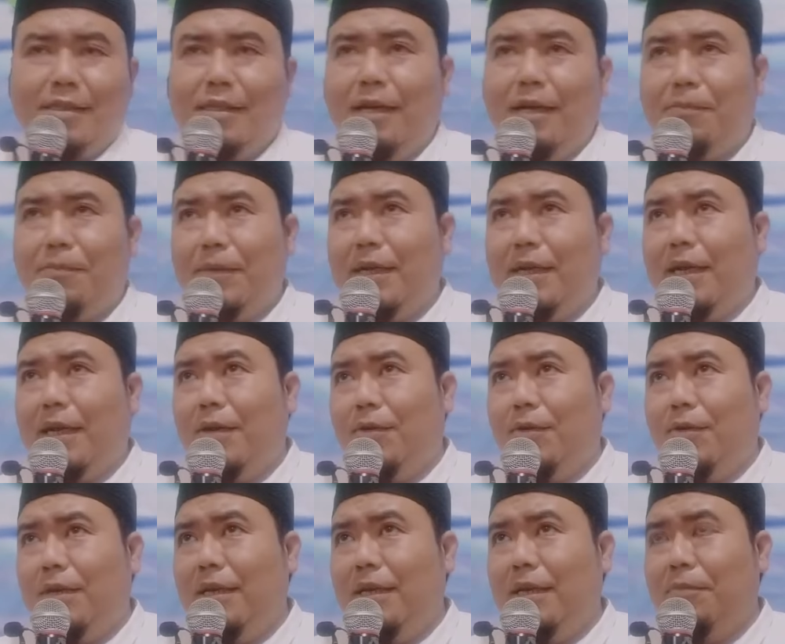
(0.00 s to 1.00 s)
Tapi kalau
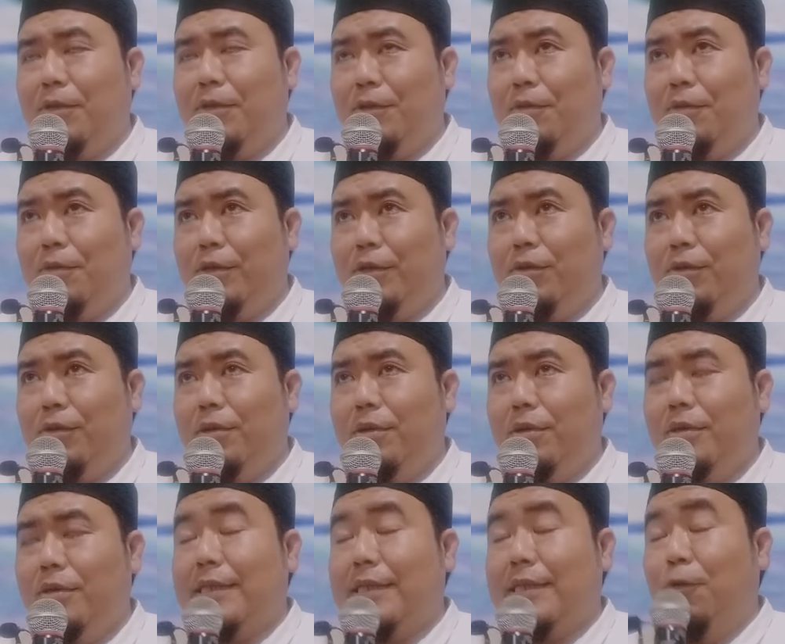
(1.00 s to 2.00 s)
dia
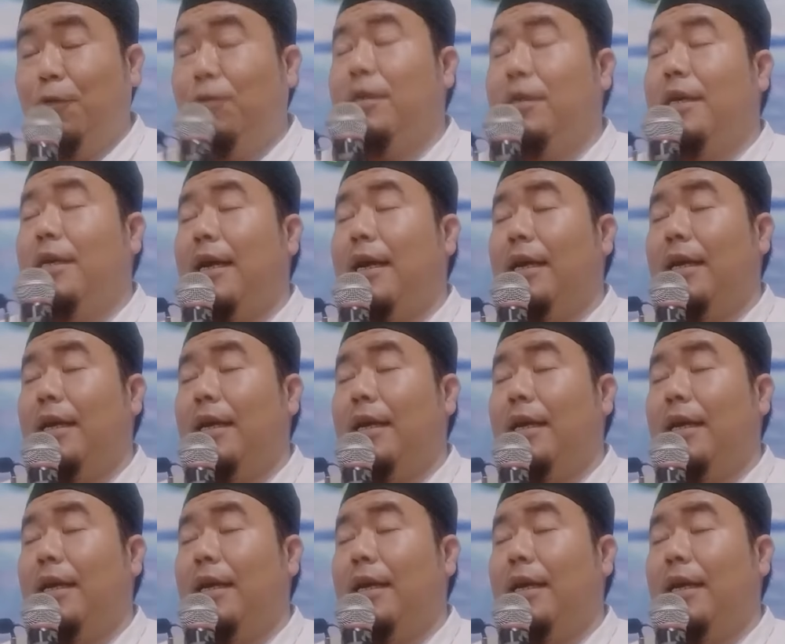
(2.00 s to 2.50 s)
betul-betul sahurnya